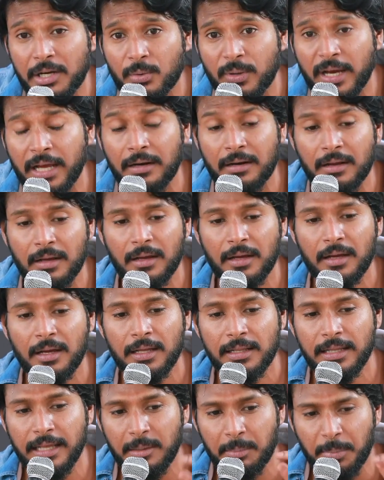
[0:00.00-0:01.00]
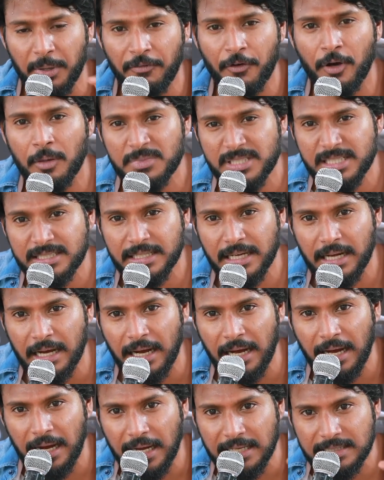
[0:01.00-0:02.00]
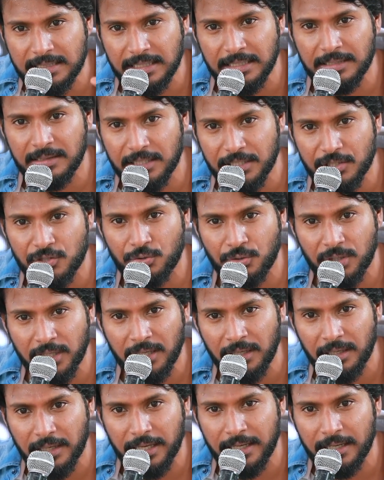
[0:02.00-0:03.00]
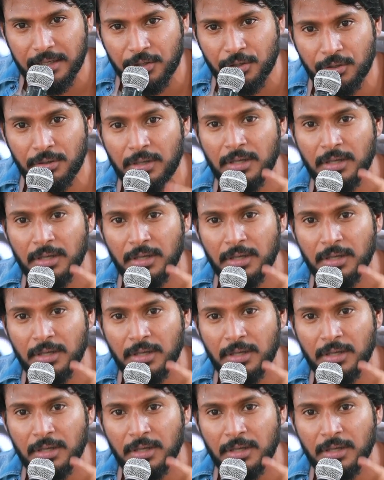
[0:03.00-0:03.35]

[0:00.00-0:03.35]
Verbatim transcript: వేర్ నేను పర్ఫామ్ చేశాక ఆ సీన్ తీసుకుని ఎడిట్